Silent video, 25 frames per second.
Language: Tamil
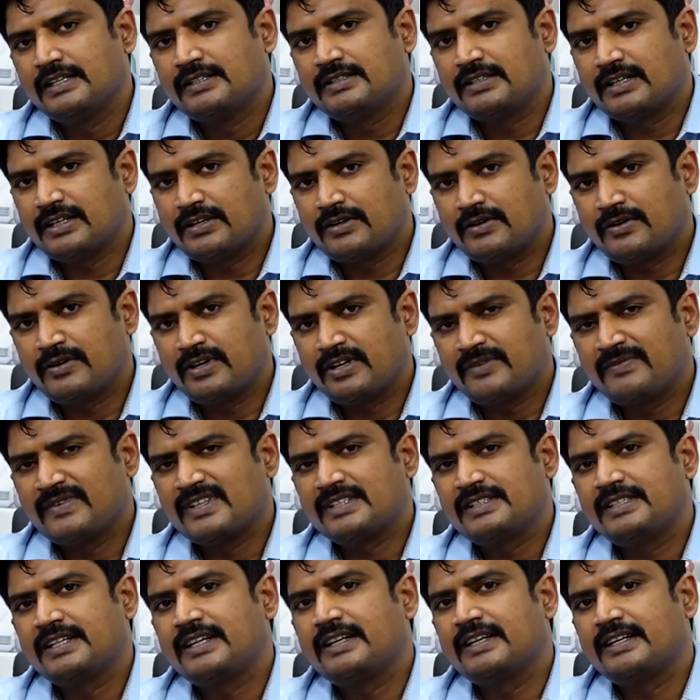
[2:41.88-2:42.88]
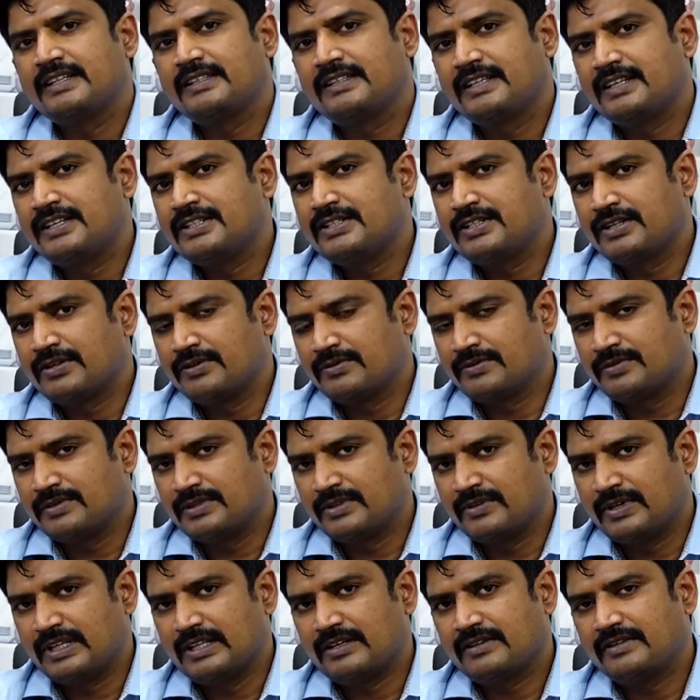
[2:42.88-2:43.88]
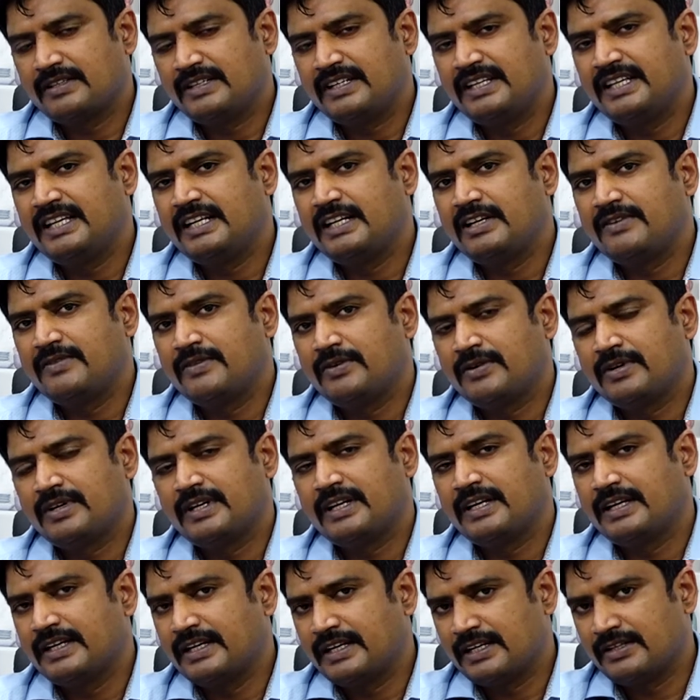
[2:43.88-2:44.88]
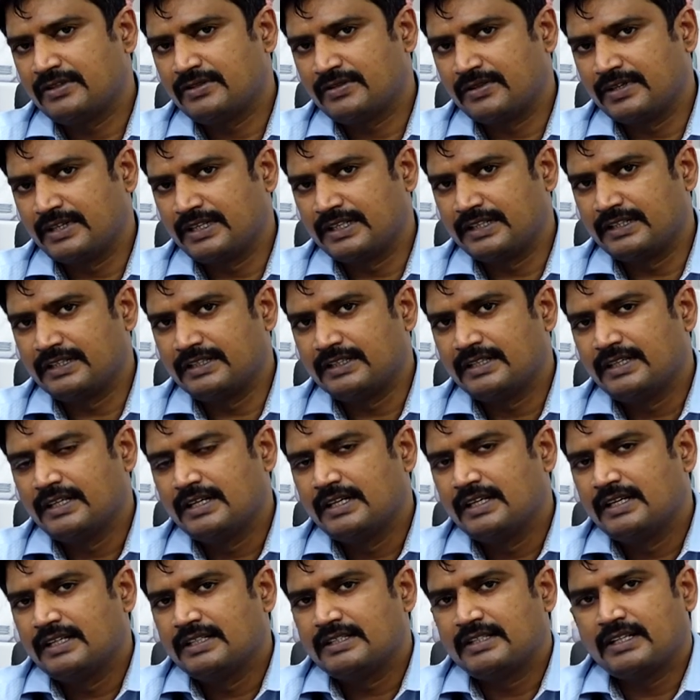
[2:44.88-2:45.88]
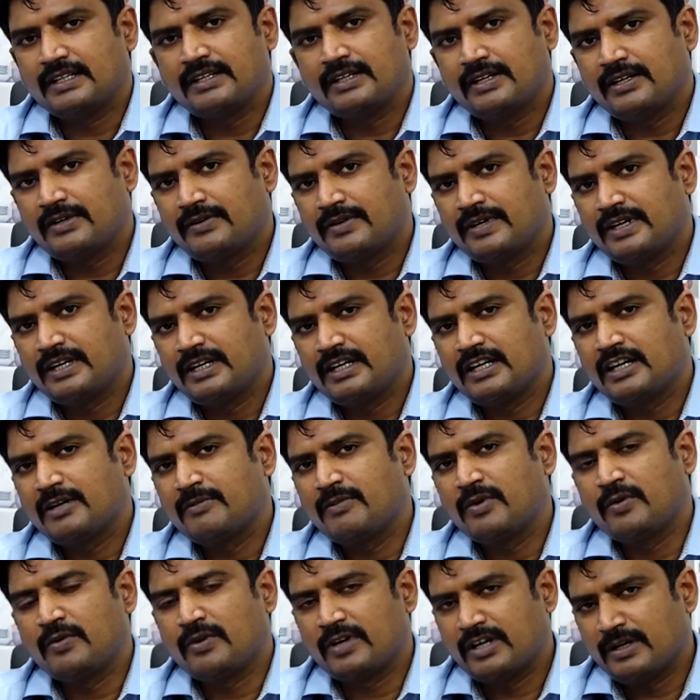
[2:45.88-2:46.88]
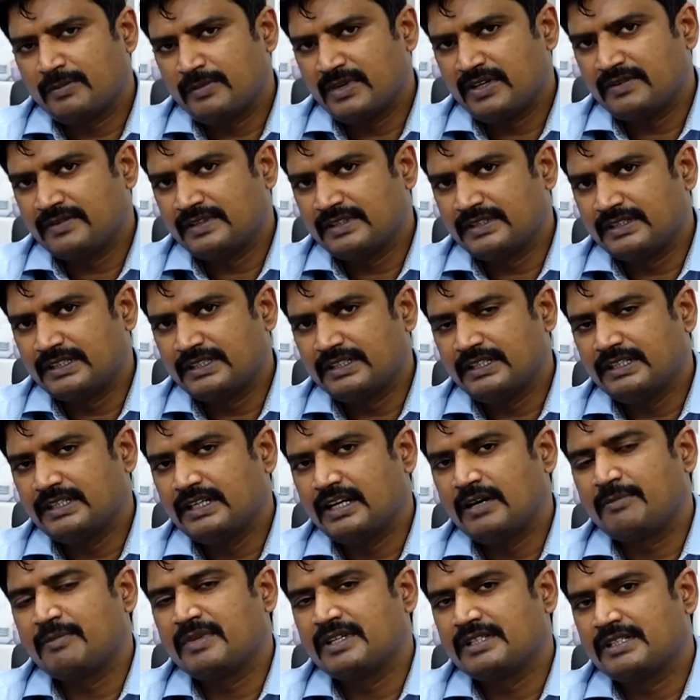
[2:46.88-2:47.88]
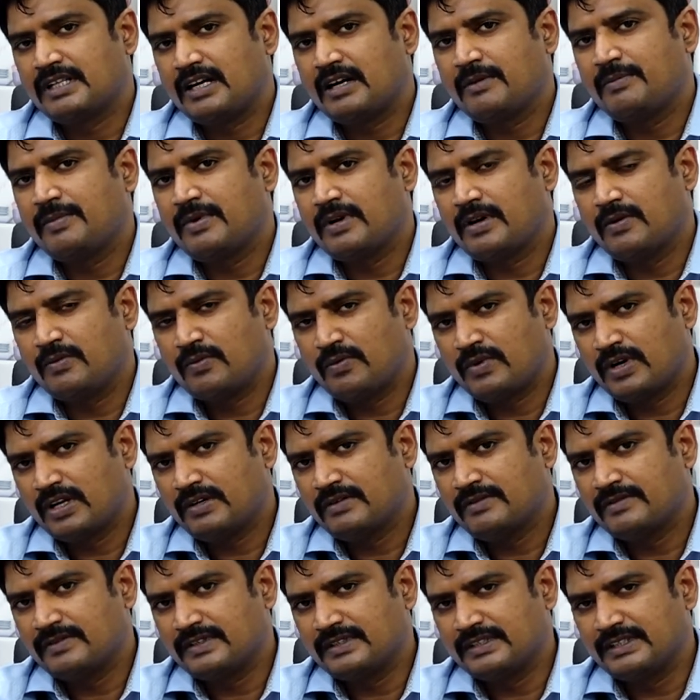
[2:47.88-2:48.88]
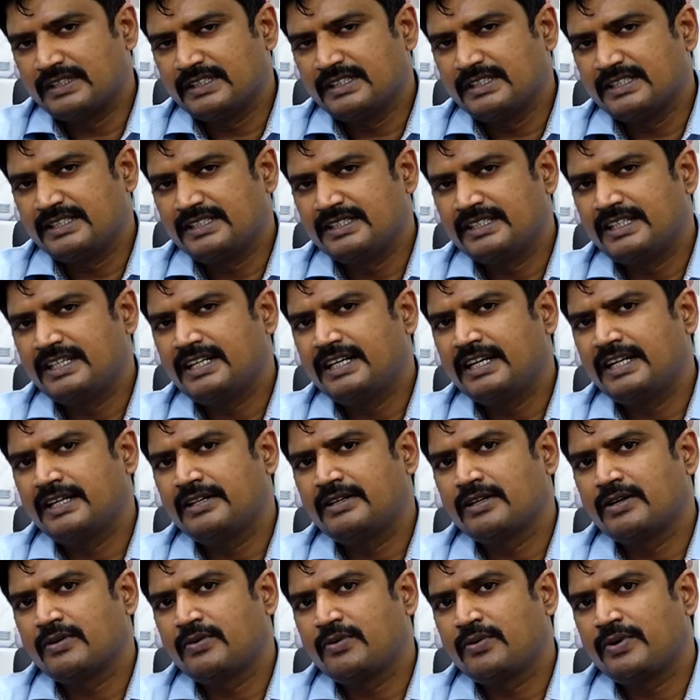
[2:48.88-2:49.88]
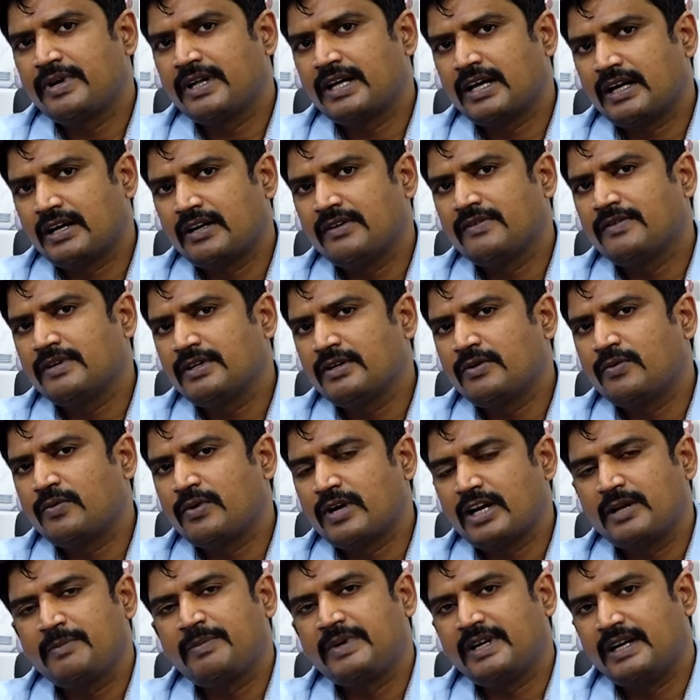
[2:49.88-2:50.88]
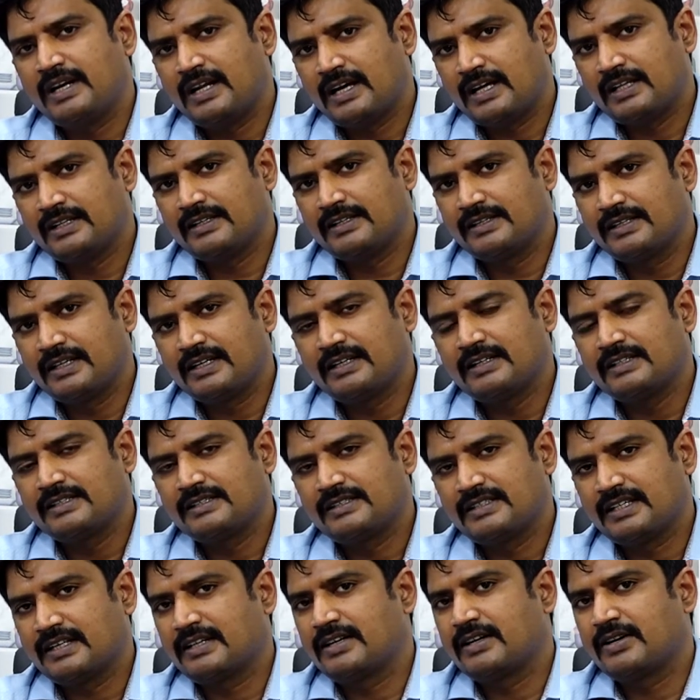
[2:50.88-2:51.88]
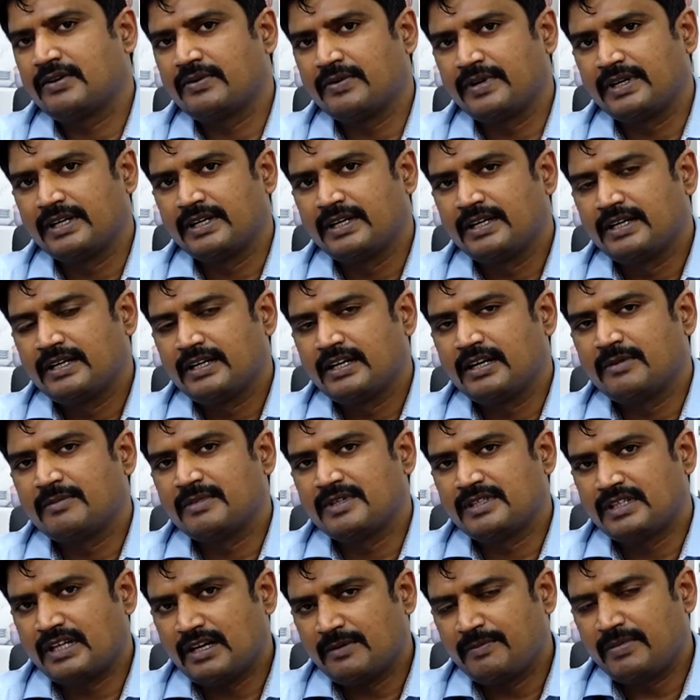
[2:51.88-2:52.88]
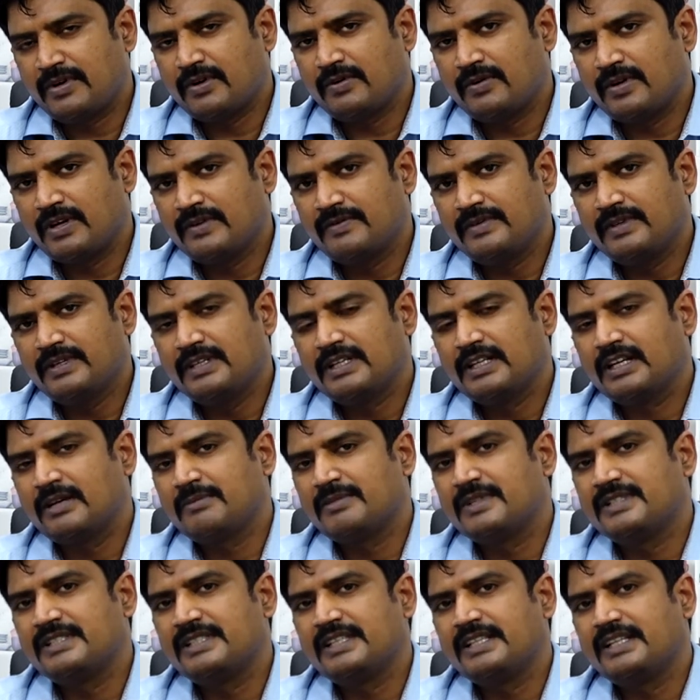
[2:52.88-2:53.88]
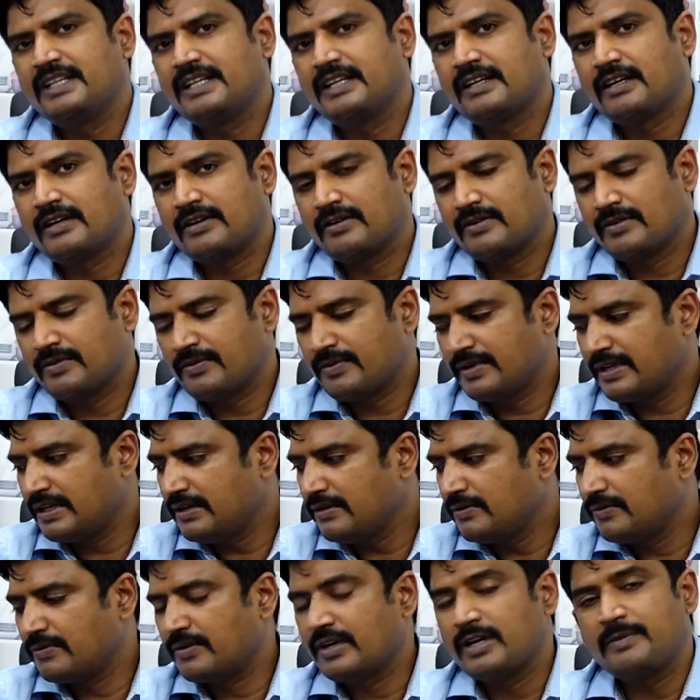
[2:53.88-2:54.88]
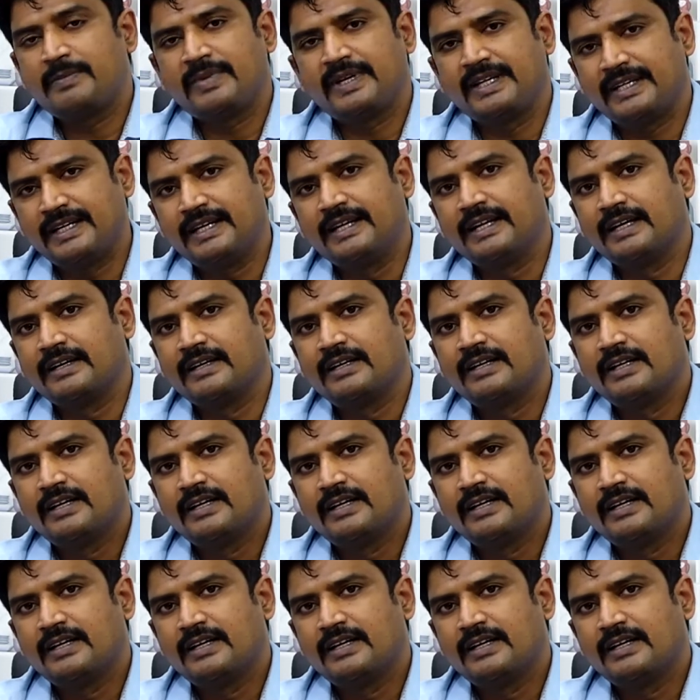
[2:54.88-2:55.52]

சக்கரை நோய் ஃபஸ்ட்டு என்னன்னு தெரிஞ்சுக்கணும் அதாவது நீரிழிவு நோய்னா என்னன்னு சொல்லிட்டு சக்கரை நோய்னா நம்ம உடம்புல வந்து நம்ம சாப்பிட்ற உணவு வந்து ஜீரணிக்கக்கூடிய அளவுக்கு உழைப்பு இல்லாதது தான் சக்கரை நோய் நம்ம சாப்பிட்ற உணவு நம்ம ஜீரணிக்க அளவுக்கூடிய உழைப்பு இல்லை